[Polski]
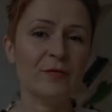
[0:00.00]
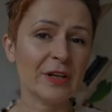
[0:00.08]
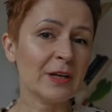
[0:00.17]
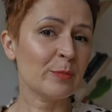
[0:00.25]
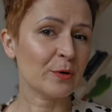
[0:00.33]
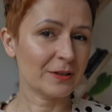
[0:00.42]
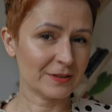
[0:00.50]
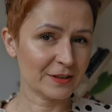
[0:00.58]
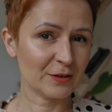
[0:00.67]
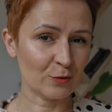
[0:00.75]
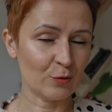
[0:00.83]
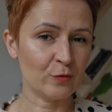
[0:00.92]
Wiele
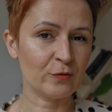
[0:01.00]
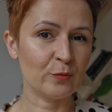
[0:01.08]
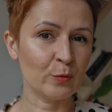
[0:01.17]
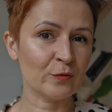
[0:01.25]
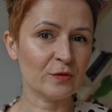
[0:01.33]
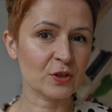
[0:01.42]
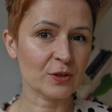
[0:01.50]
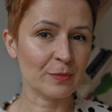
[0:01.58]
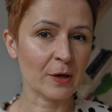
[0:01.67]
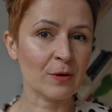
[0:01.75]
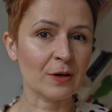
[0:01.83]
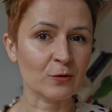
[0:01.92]
poradników mówi, że
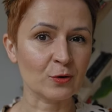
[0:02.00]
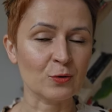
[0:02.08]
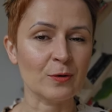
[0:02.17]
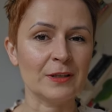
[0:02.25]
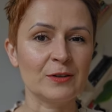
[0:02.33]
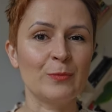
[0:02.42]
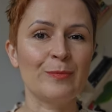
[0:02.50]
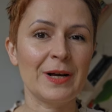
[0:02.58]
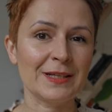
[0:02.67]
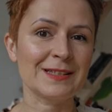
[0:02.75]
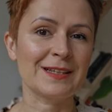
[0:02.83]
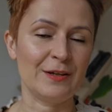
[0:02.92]
biała koszula to
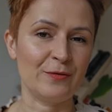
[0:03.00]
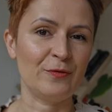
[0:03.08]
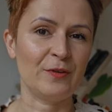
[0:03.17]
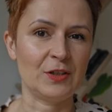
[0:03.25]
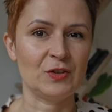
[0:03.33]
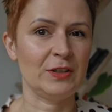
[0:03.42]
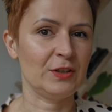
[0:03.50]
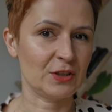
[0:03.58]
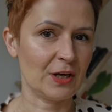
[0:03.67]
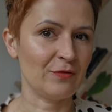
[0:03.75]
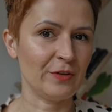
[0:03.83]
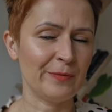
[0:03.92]
must have w każdej
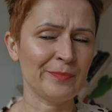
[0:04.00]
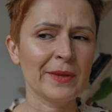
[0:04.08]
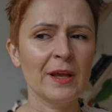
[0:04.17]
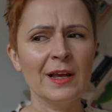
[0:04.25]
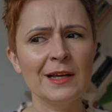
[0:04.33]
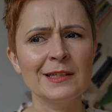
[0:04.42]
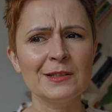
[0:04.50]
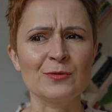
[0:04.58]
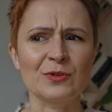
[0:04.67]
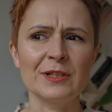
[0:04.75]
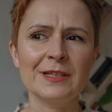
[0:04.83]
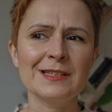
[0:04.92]
szafie.
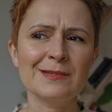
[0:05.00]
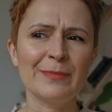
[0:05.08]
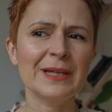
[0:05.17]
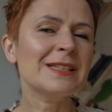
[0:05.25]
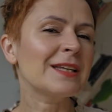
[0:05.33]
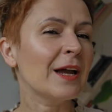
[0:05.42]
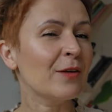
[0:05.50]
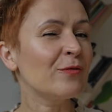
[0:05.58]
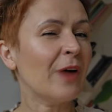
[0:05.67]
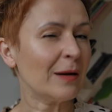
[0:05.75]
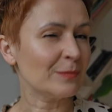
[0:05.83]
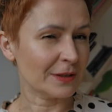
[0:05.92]
Cóż, ja z must
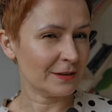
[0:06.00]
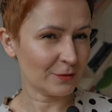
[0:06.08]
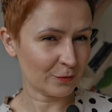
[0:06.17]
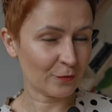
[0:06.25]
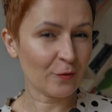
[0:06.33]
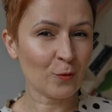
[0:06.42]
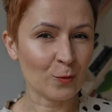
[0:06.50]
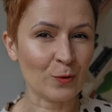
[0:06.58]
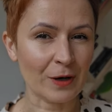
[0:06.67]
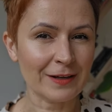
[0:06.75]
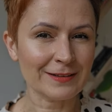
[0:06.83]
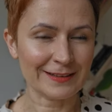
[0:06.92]
to w
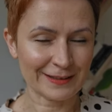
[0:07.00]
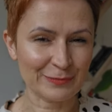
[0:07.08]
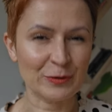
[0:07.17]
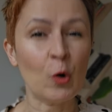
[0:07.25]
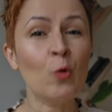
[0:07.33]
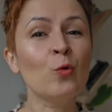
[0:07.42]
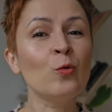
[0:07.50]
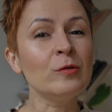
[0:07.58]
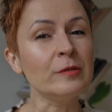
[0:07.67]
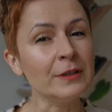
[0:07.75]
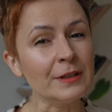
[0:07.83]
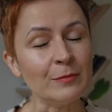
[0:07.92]
ogóle, takimi
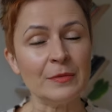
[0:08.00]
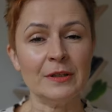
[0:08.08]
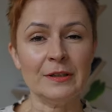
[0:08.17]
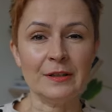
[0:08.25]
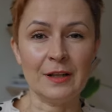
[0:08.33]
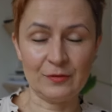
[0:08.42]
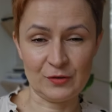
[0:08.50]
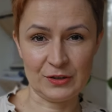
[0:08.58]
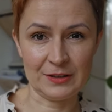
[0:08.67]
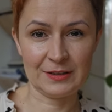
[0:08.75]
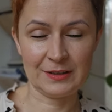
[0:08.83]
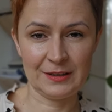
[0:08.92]
ogólnymi i dla
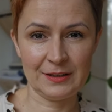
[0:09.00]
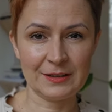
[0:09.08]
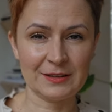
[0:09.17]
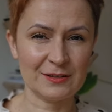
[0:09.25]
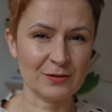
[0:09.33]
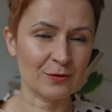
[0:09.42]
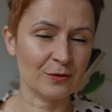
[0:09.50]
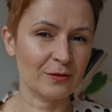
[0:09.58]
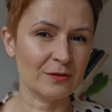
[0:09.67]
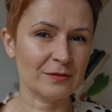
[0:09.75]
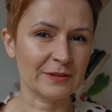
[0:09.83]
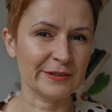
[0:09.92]
wszystkich,
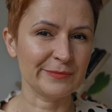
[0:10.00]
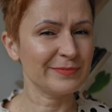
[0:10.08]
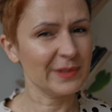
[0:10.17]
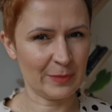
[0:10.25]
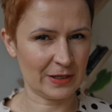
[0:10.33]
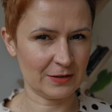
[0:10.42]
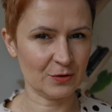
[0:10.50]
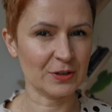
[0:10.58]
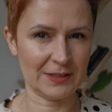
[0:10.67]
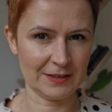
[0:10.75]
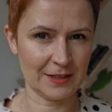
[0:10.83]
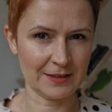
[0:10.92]
to e, nie bardzo
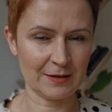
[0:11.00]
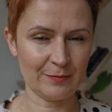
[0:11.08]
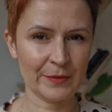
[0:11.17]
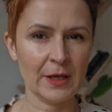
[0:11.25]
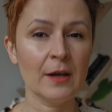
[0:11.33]
się zgadzam.